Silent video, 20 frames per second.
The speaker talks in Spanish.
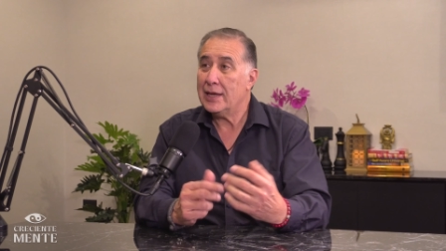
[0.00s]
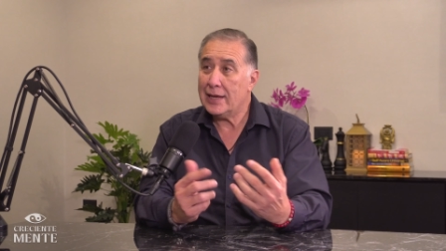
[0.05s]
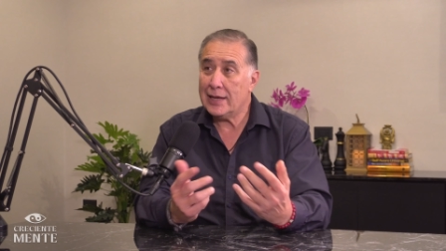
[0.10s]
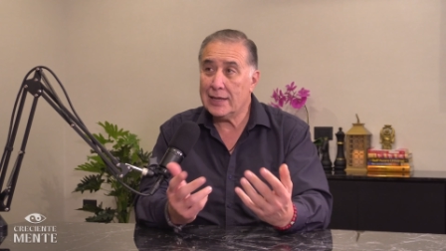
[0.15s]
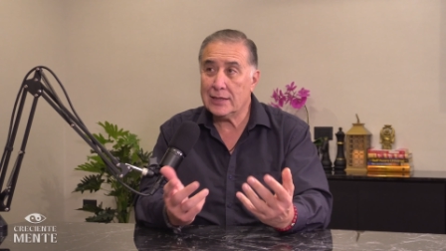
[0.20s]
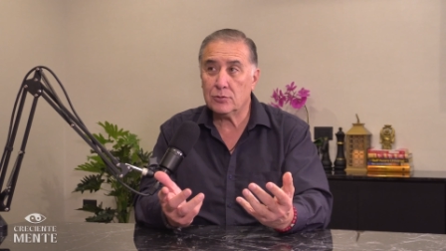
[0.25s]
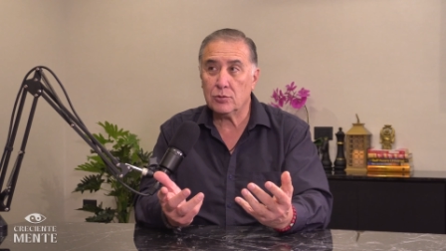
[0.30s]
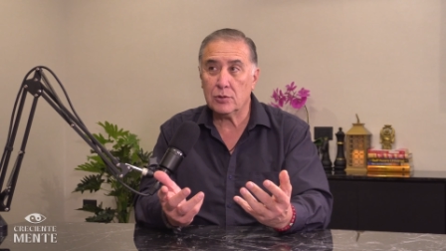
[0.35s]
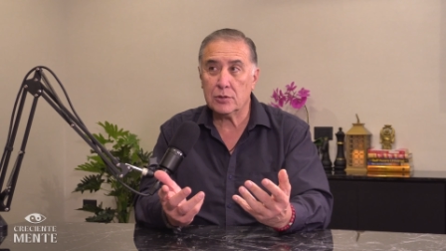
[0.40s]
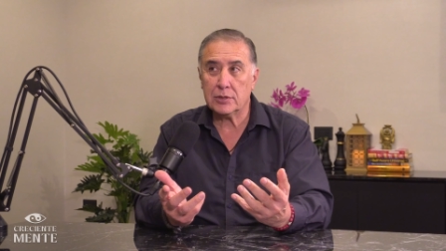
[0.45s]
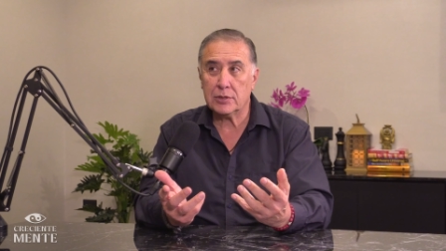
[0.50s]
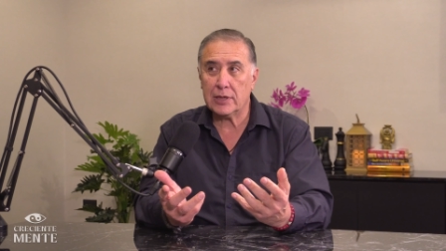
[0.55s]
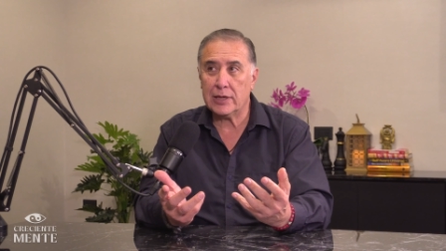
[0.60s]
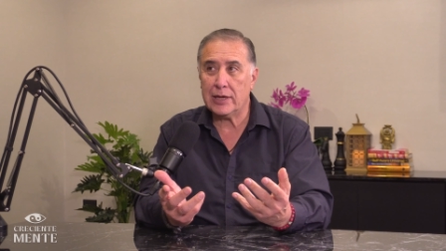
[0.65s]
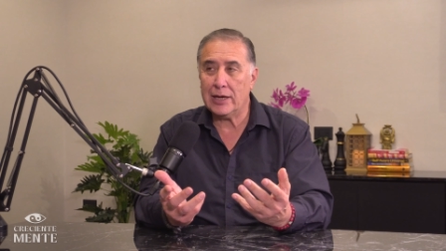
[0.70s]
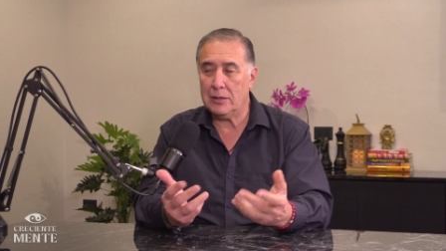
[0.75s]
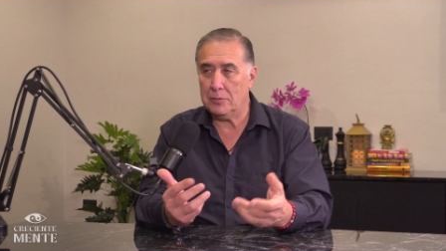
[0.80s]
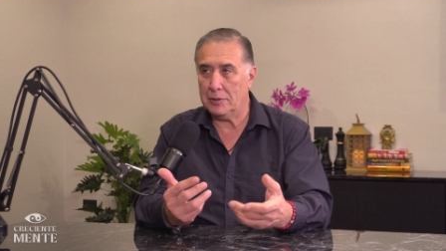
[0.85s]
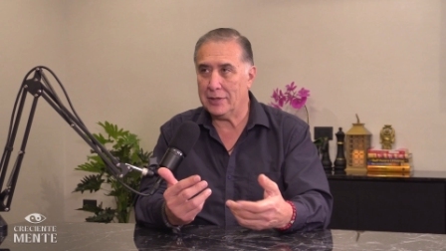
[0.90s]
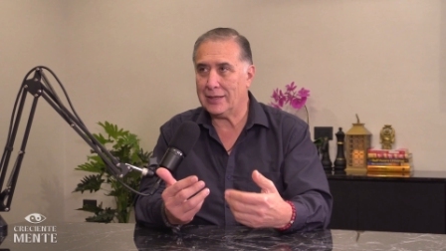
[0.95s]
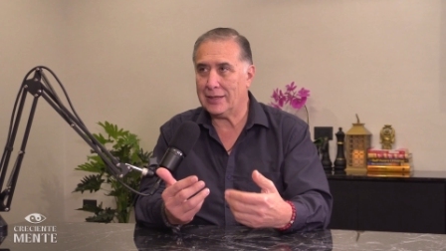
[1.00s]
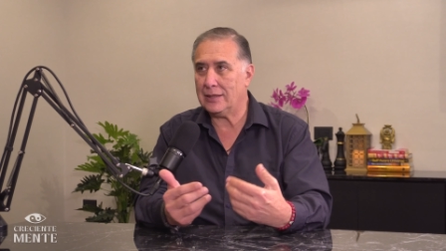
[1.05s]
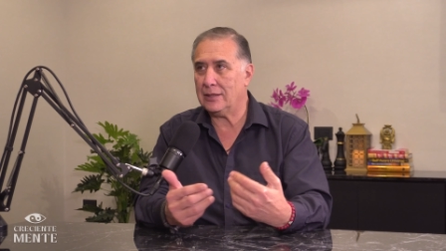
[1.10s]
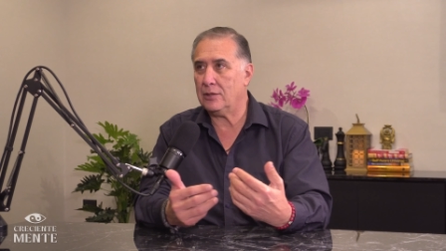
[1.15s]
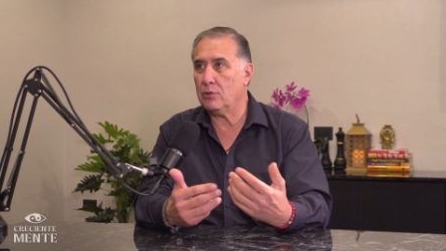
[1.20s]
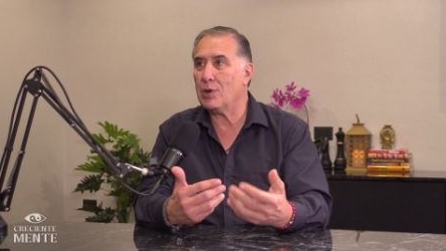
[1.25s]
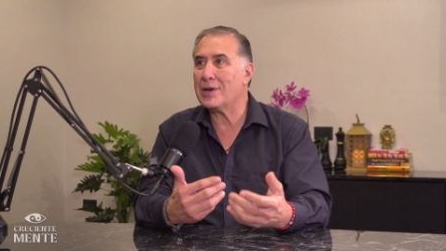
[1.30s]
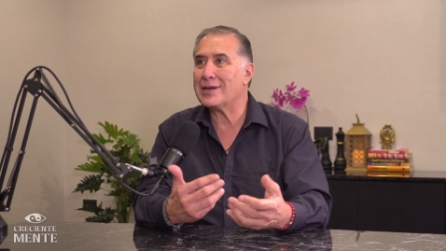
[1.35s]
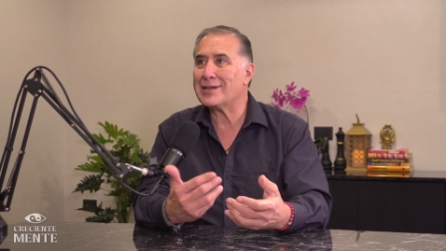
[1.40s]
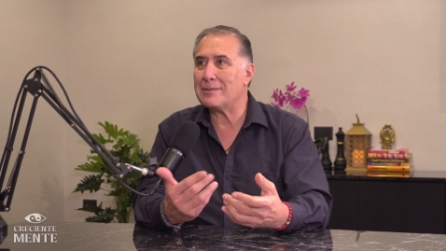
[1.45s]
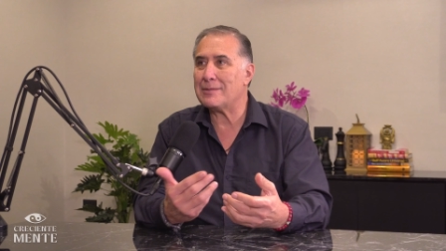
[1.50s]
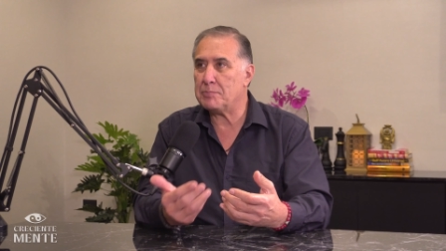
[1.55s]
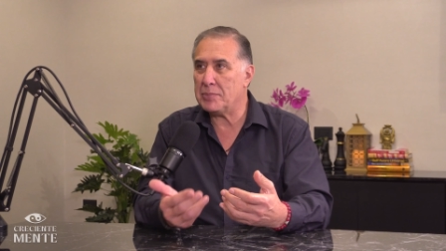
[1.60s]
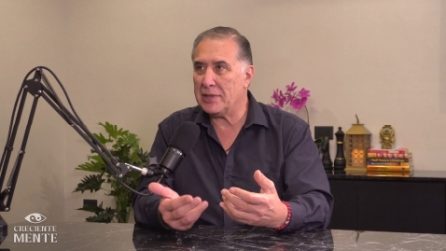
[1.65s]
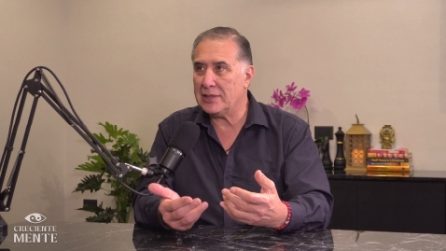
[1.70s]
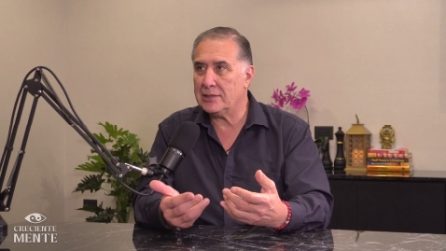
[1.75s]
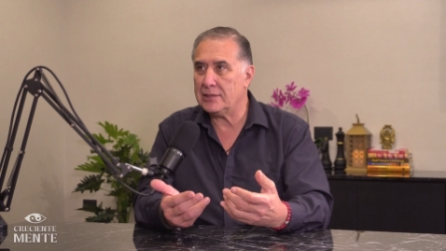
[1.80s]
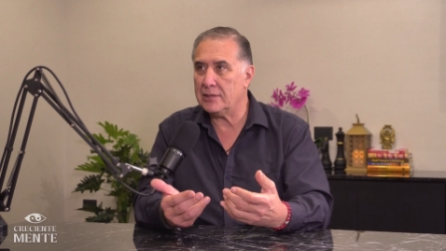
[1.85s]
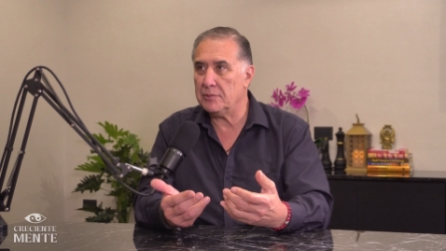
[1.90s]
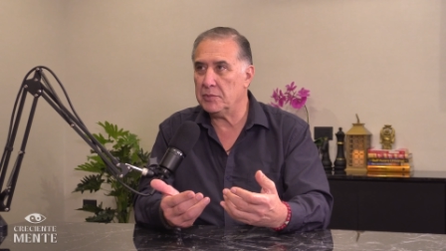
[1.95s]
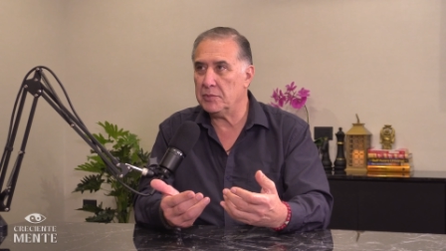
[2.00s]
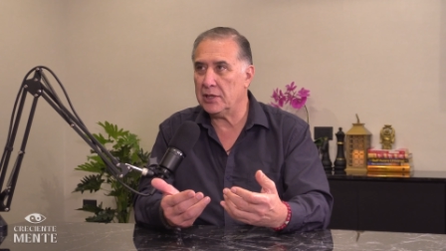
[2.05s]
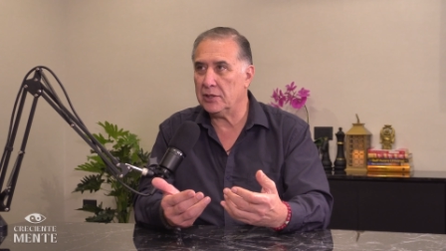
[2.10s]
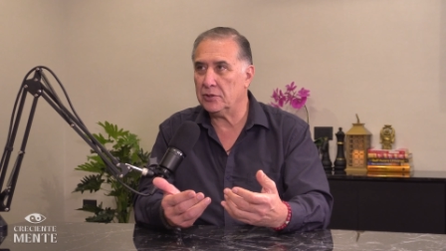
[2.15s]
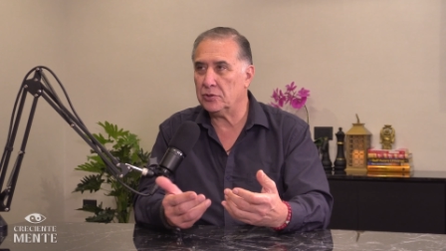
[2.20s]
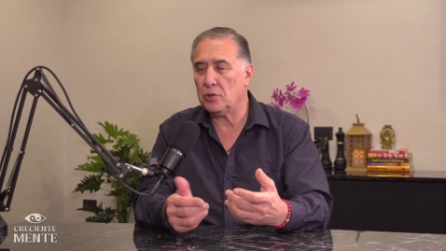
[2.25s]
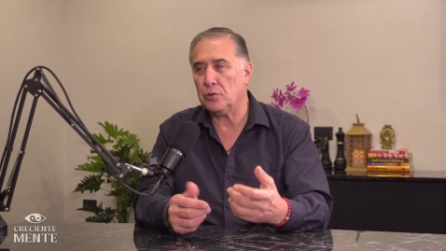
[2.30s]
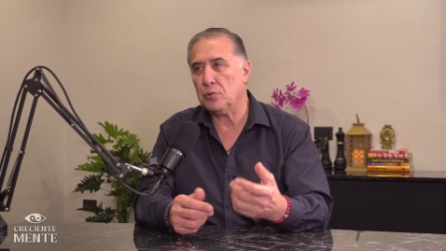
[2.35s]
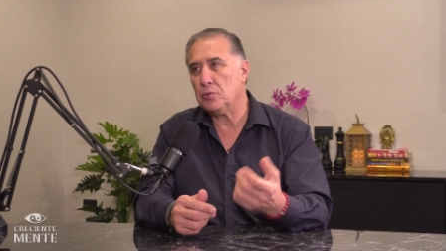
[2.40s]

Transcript: Eso es el verdadero arrepentimiento,